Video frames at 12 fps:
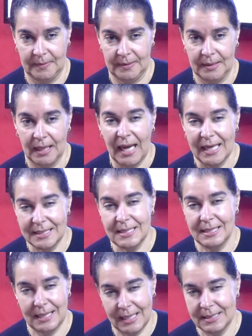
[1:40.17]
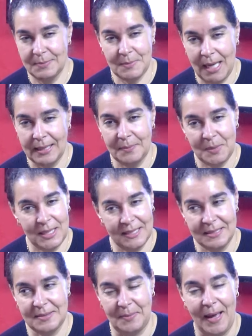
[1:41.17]
صحيح هذه إيه، هذه انا ملي
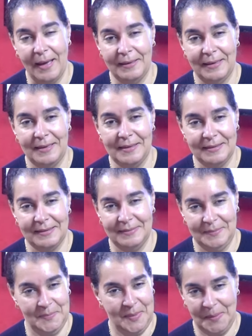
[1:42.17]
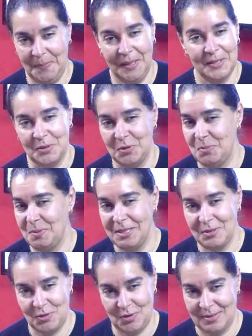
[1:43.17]
كنسمعها كي ما, ما
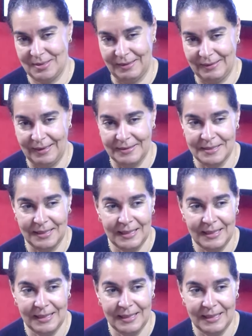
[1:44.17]
كتعجبنيش صراحه